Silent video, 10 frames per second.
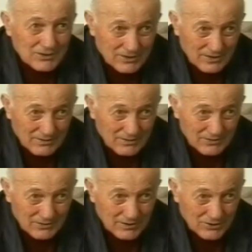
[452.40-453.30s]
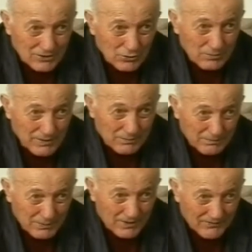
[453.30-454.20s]
же на Житомир
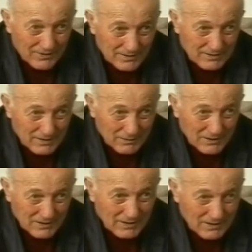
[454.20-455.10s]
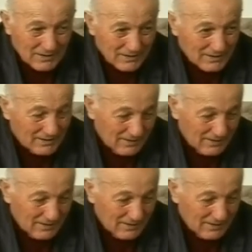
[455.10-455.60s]
первое это нападение делали.